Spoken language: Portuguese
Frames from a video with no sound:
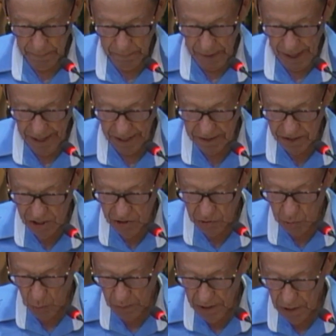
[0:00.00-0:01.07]
para
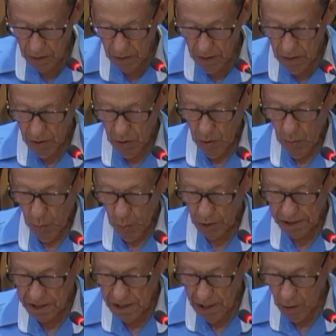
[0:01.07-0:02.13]
destruir o
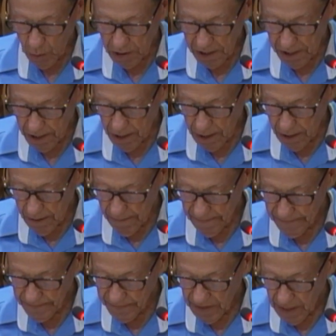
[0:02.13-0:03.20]
que eu criei,
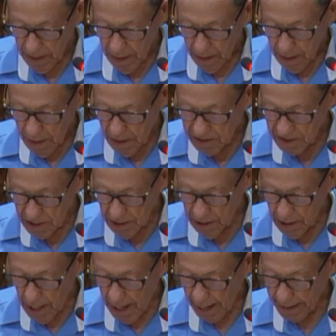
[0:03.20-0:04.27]
e
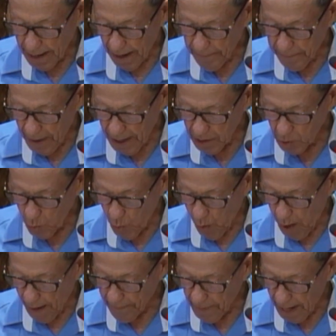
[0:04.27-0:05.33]
sim acabar
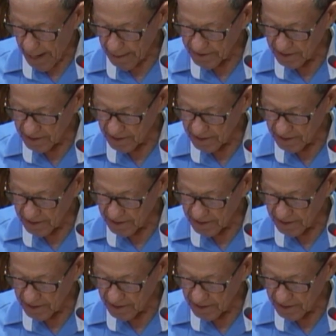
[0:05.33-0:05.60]
com a má